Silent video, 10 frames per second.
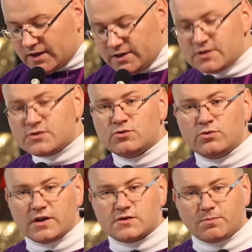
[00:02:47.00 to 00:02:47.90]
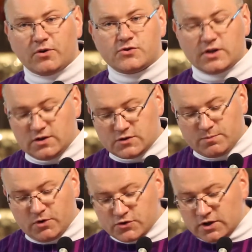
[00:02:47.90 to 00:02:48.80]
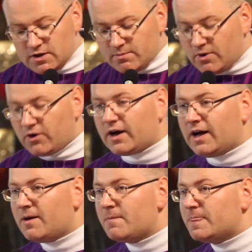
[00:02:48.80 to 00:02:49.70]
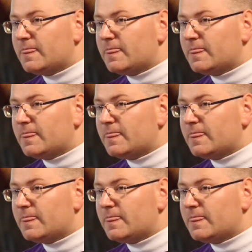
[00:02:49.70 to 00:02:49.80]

Jest drugie spojrzenie, spojrzenie Boga